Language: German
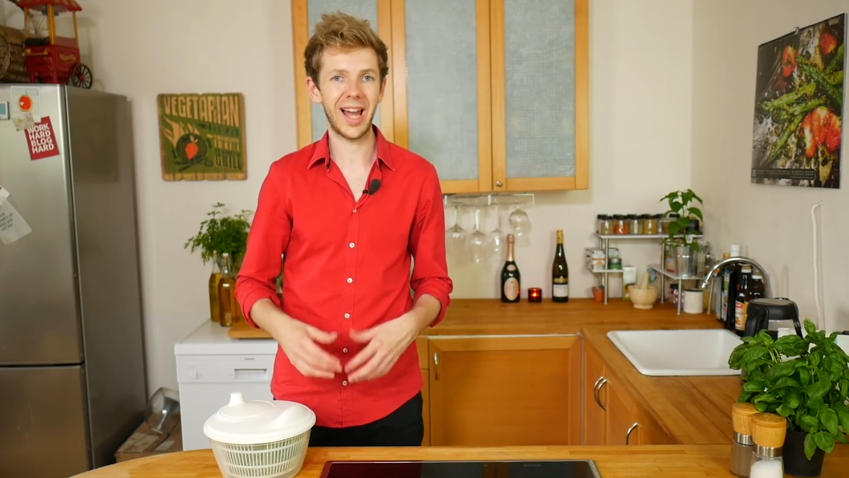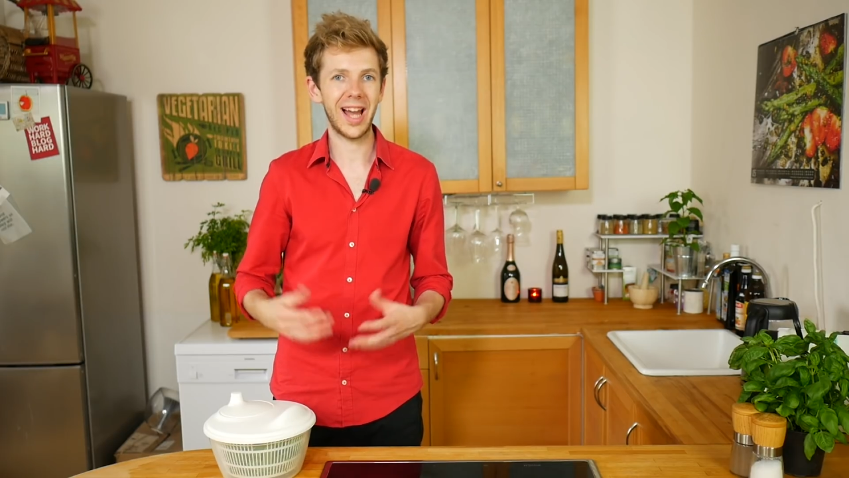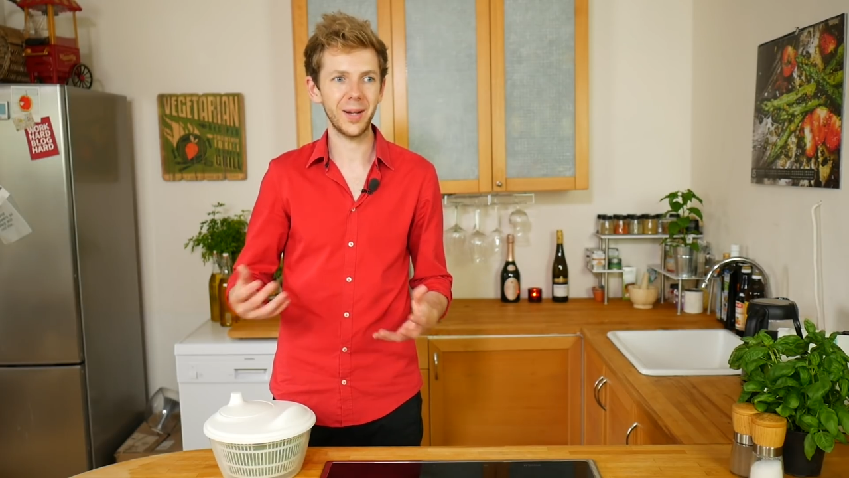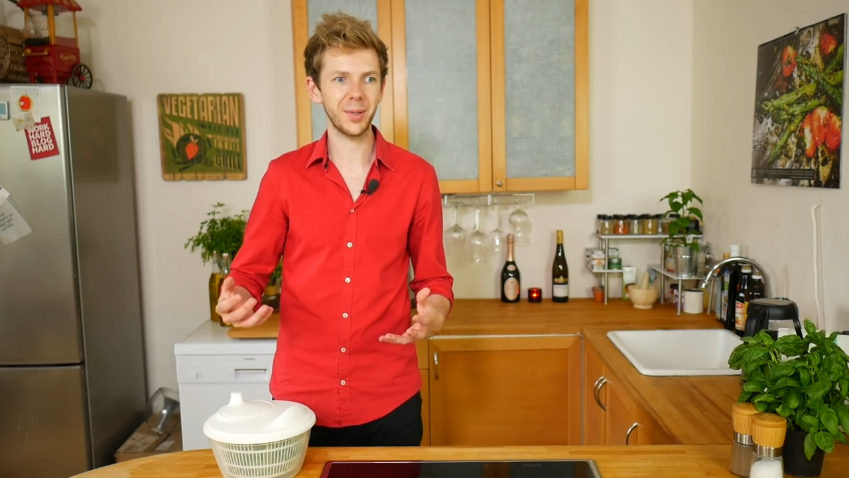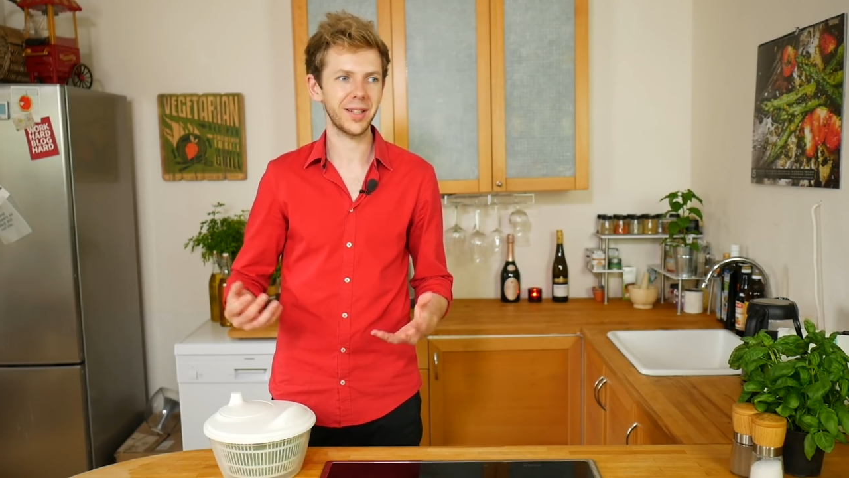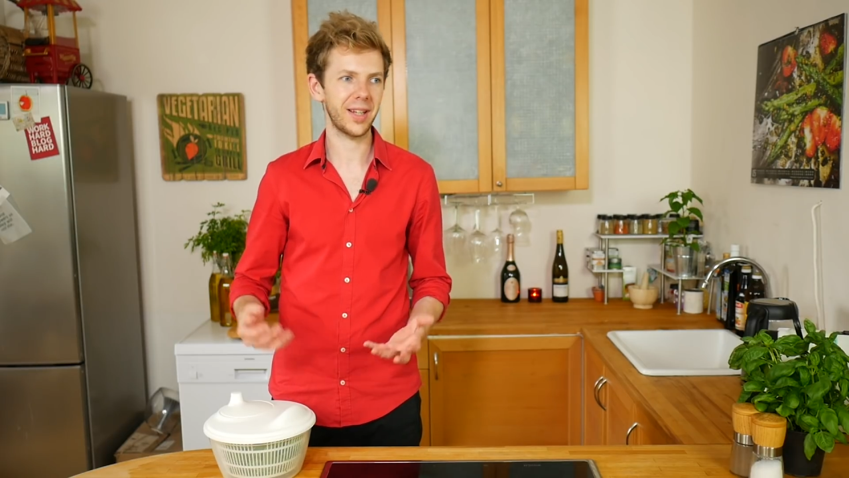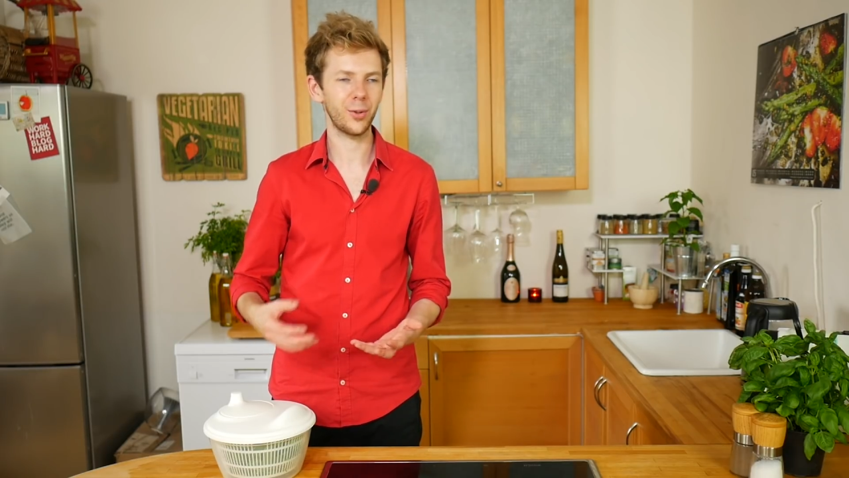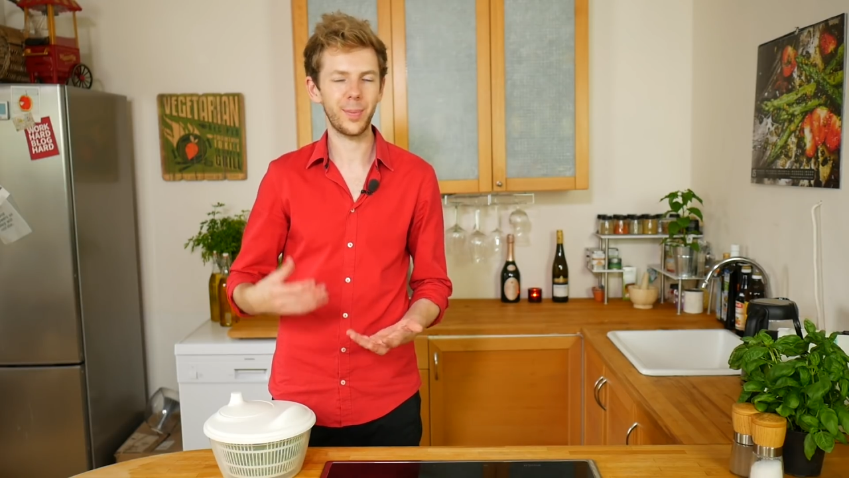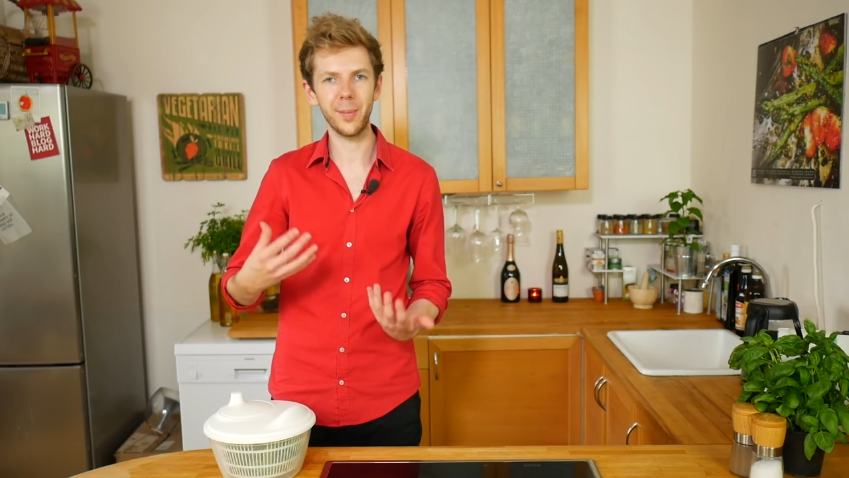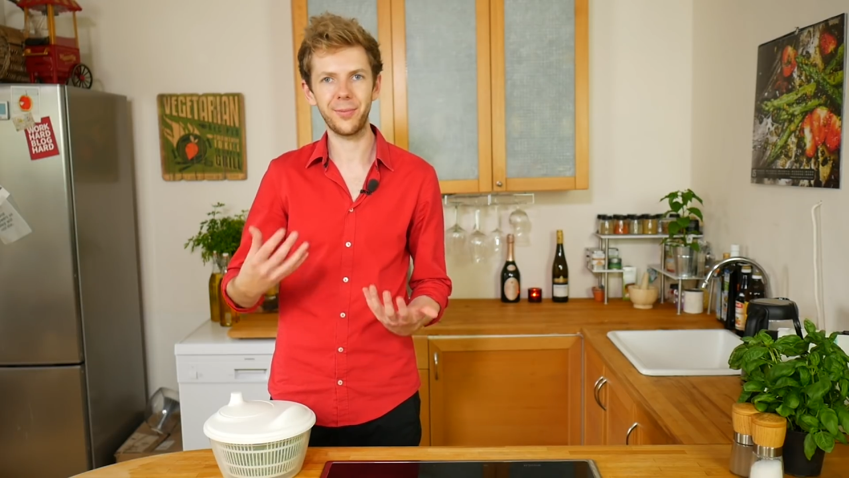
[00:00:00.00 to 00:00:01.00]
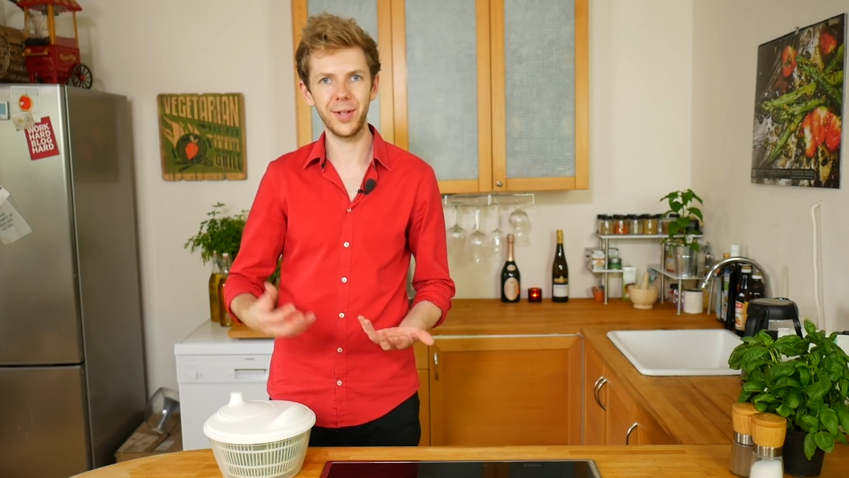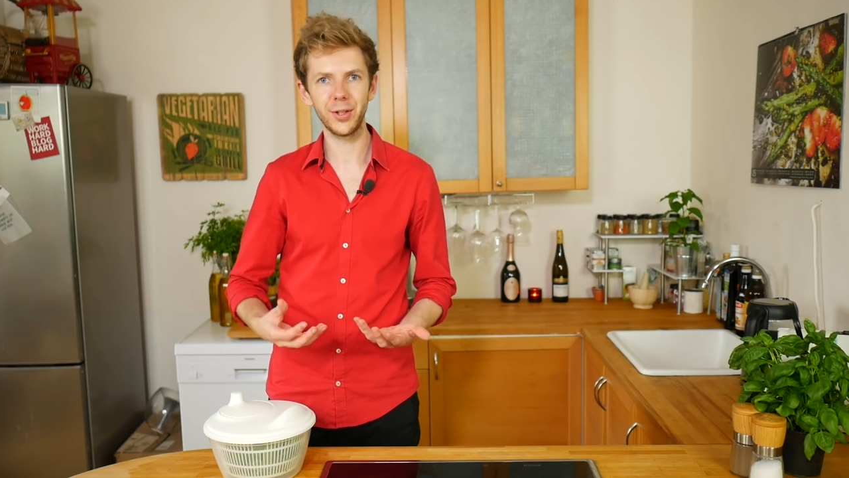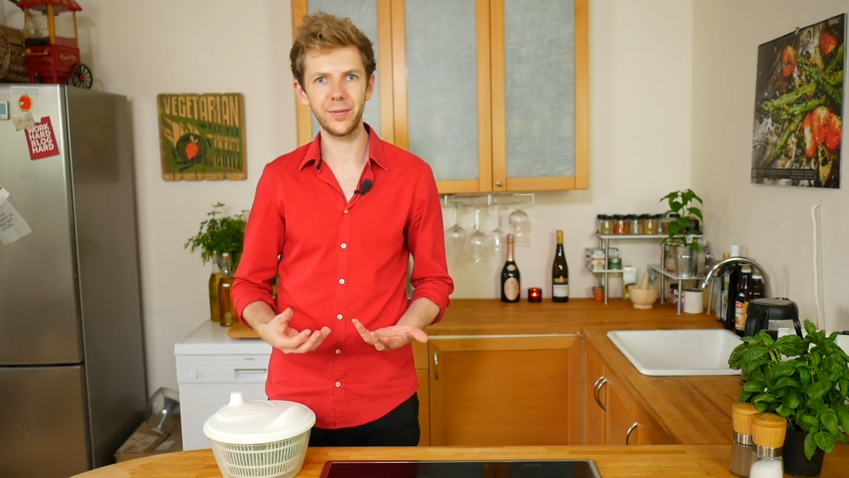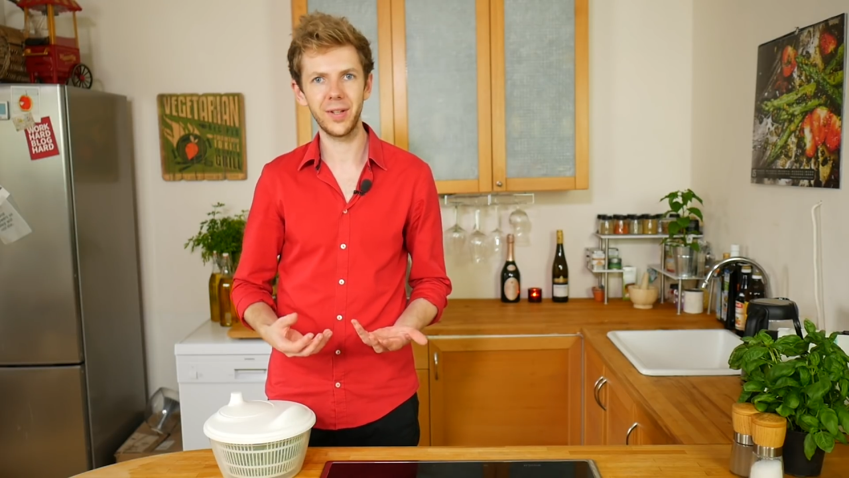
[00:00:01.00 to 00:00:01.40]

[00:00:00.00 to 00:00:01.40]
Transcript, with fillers: aber dadurch bleibt viel zu